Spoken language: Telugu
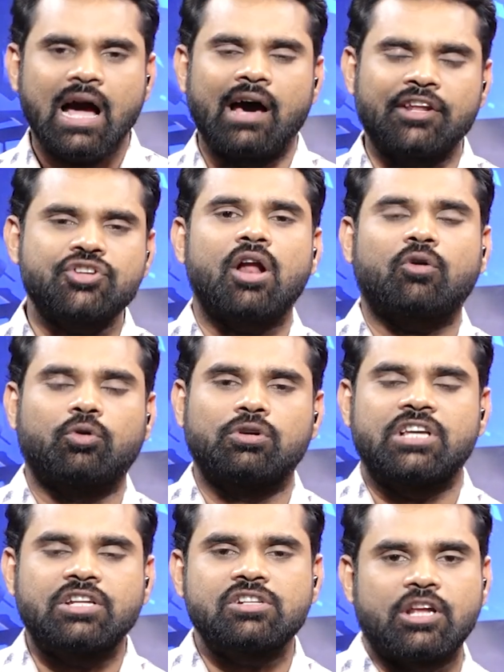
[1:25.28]
హరీష్ రావుకు
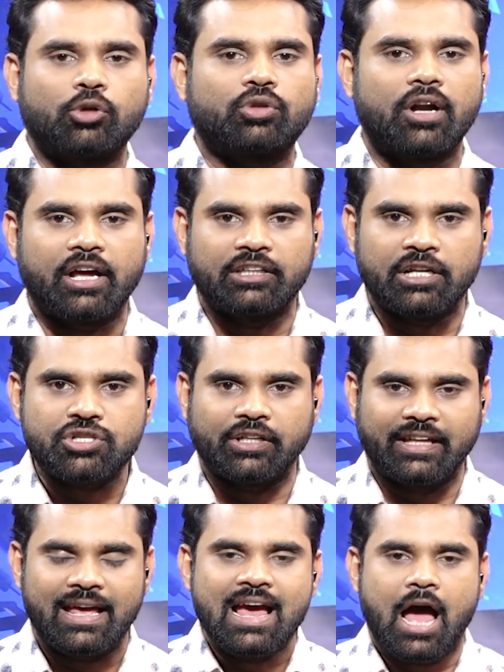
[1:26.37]
చర్చలు జరుగుతున్నట్టుగా
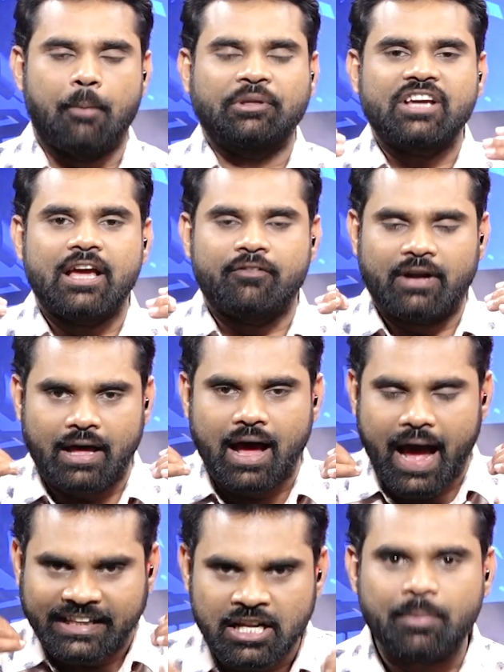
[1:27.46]
తెలుస్తోంది అమిత్ షా ఇవాళ
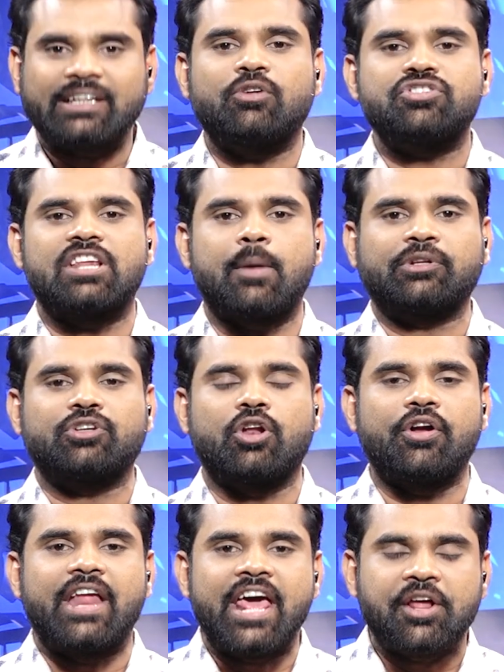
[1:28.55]
హైదరాబాద్ వచ్చిన నేపథ్యంలో
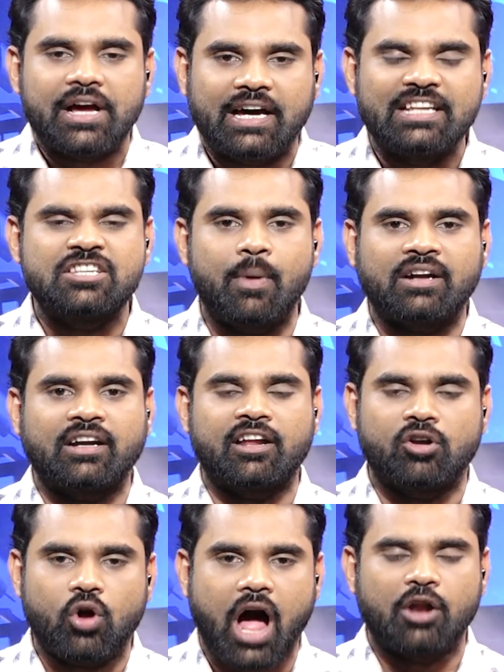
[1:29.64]
నేరుగా కలిసి
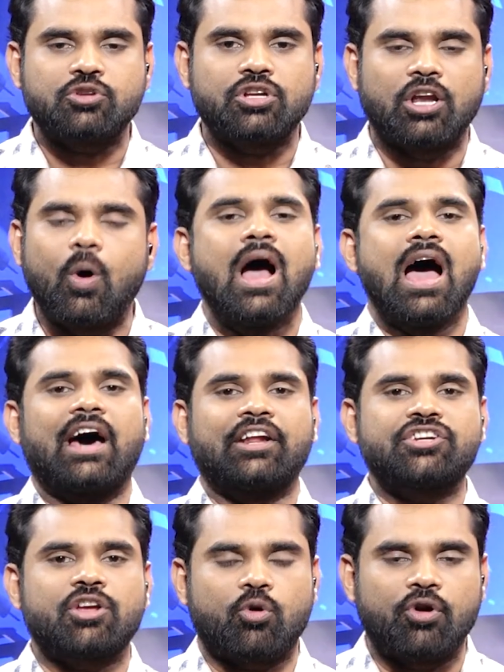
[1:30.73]
మాట్లాడన్న ఒక ఆలోచనలో
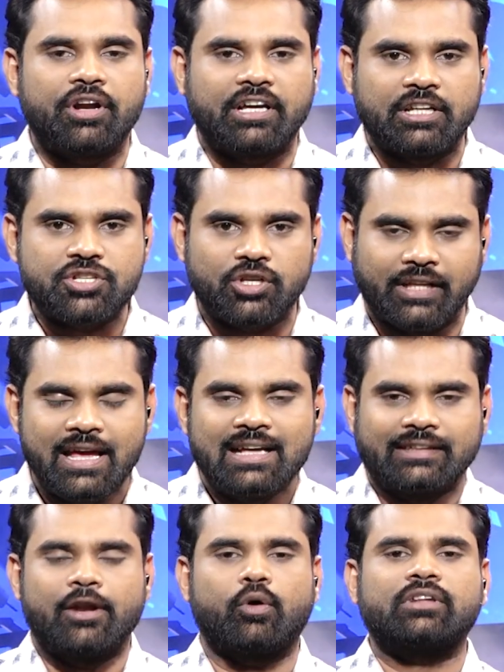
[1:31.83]
హరీష్ రావు ఉన్నట్టుగా తెలుస్తోంది
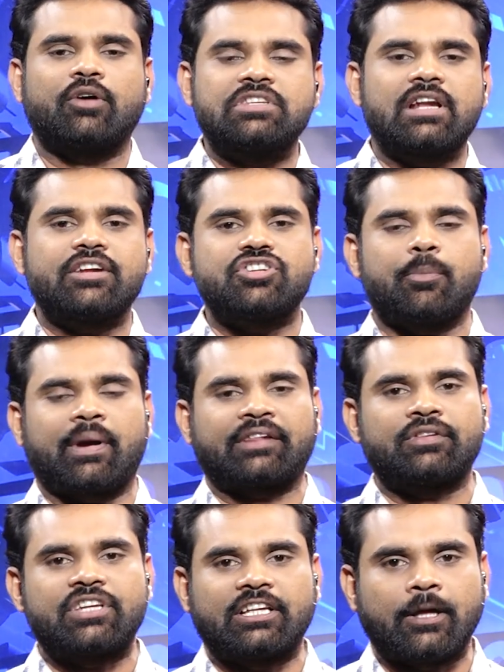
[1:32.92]
దీని కొంత విశ్లేషించే
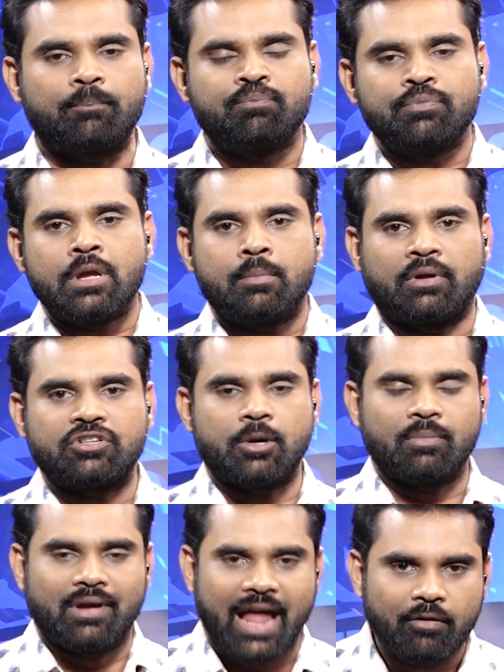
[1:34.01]
ప్రయత్నం చేద్దాం
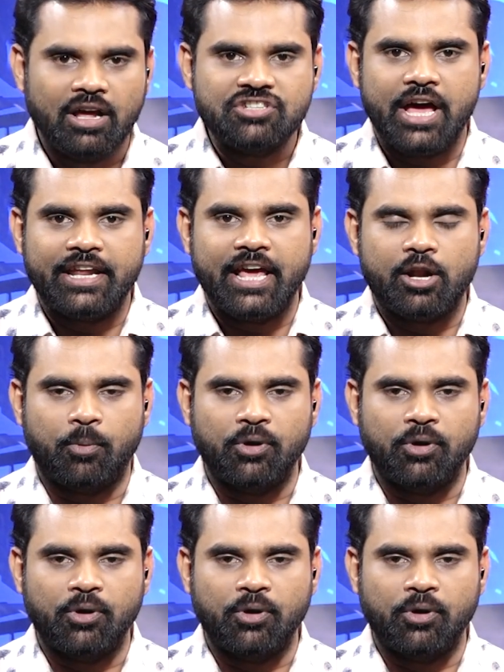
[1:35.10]
ప్రస్తుతం లైవ్ లో జాయిన్ అయ్యారు